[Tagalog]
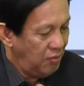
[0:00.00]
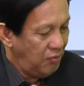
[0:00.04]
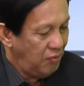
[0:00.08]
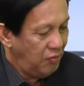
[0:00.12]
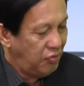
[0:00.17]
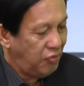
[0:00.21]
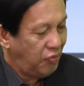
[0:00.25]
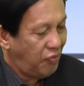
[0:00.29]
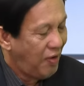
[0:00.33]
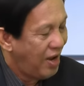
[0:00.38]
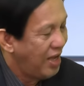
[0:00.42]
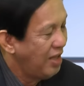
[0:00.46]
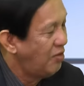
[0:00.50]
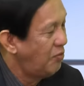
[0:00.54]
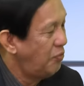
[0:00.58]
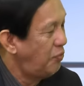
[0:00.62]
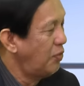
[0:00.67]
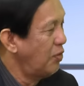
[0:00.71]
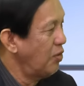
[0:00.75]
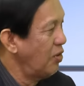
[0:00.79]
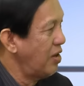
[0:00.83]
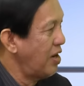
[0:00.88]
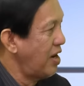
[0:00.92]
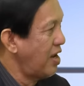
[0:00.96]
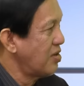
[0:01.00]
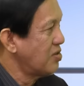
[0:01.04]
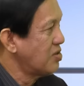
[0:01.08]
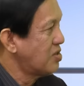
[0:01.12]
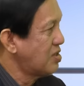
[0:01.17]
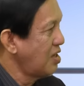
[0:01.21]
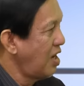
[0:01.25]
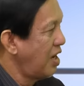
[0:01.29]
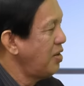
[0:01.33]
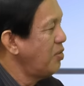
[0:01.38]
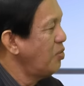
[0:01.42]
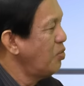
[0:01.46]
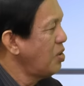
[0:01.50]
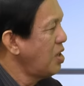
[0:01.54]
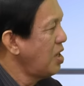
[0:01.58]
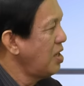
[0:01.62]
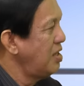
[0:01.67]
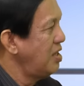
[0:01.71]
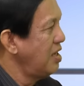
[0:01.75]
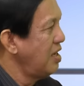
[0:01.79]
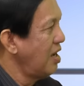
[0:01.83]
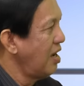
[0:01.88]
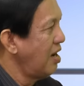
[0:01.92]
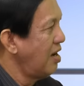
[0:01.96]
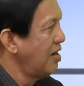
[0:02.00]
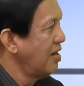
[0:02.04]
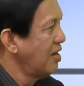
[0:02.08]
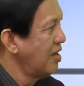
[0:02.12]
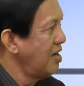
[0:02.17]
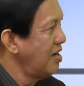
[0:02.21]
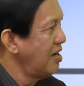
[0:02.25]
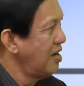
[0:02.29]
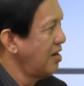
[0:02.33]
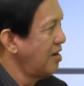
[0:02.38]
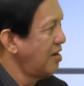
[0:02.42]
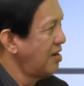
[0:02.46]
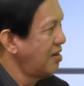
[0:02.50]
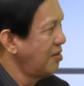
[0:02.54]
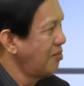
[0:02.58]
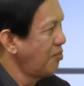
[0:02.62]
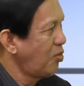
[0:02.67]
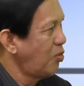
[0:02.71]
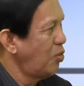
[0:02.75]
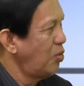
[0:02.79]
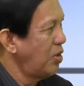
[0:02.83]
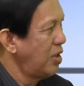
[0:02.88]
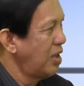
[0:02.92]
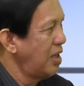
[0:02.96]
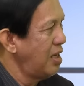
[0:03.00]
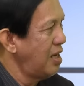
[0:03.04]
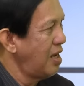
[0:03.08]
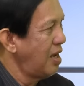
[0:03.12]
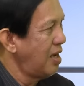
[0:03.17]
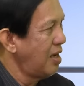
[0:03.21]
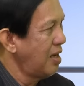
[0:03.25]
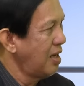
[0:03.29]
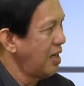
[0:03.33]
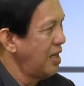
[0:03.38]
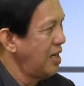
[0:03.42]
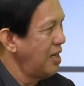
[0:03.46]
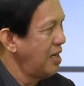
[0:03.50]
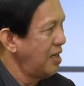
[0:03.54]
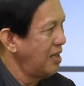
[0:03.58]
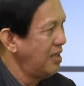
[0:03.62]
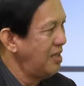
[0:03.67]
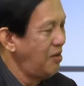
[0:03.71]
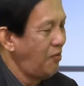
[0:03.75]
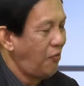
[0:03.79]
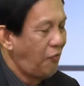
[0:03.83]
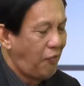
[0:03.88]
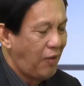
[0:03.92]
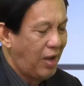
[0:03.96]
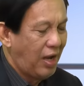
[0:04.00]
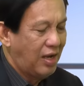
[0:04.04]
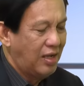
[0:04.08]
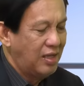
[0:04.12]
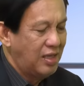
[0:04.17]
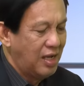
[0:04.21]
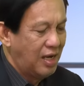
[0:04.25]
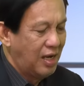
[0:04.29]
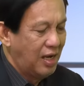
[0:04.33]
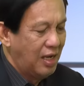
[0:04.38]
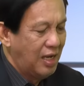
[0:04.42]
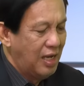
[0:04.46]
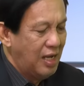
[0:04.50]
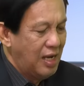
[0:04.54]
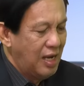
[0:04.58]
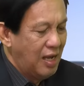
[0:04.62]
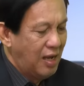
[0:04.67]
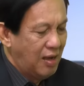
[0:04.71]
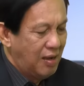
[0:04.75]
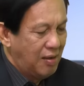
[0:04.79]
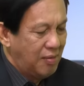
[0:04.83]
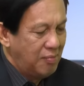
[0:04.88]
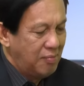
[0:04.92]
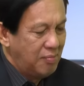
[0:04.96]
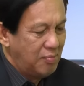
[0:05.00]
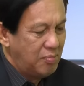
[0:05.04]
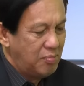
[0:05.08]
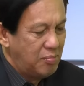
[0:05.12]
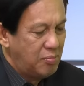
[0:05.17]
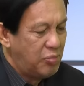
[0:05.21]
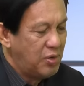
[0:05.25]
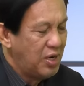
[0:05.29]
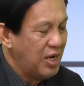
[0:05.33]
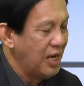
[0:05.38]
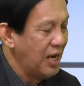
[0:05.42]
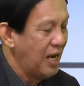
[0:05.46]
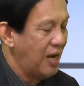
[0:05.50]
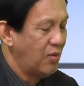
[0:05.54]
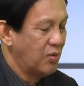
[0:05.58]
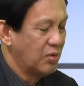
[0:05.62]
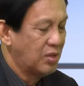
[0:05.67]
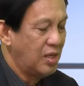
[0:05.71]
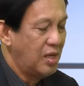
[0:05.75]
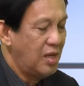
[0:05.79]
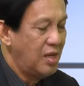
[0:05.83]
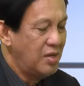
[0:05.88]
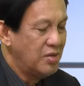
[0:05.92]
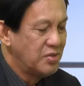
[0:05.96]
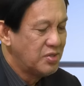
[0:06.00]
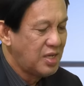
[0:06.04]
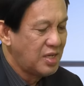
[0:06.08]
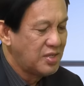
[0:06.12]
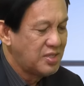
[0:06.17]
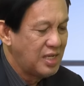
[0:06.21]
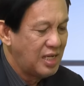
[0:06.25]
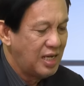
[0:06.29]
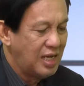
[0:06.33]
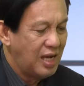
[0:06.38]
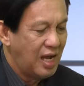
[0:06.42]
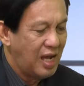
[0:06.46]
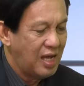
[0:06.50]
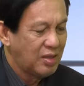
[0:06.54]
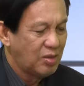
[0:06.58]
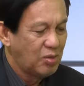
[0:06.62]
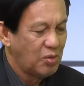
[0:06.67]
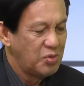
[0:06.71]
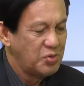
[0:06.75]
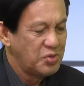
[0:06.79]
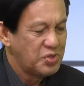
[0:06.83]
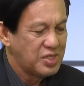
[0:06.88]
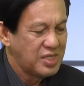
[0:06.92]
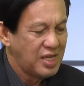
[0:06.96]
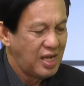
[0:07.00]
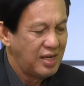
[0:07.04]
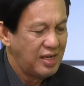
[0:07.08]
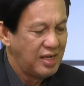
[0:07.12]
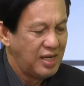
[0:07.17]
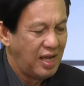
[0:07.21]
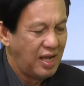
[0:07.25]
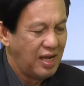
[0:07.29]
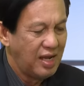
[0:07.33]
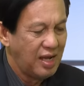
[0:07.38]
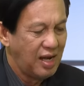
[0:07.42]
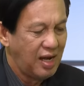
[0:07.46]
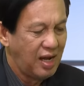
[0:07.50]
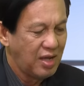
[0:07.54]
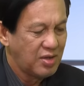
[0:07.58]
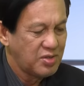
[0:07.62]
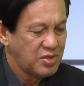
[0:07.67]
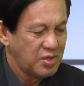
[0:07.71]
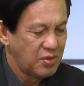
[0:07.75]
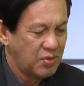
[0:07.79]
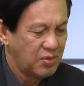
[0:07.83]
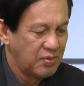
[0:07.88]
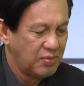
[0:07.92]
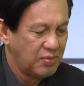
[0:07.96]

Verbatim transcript: faithfulness. Ano na di ang gina ko gina gina defect diri gina bring out sa sining aton Sunday nga election.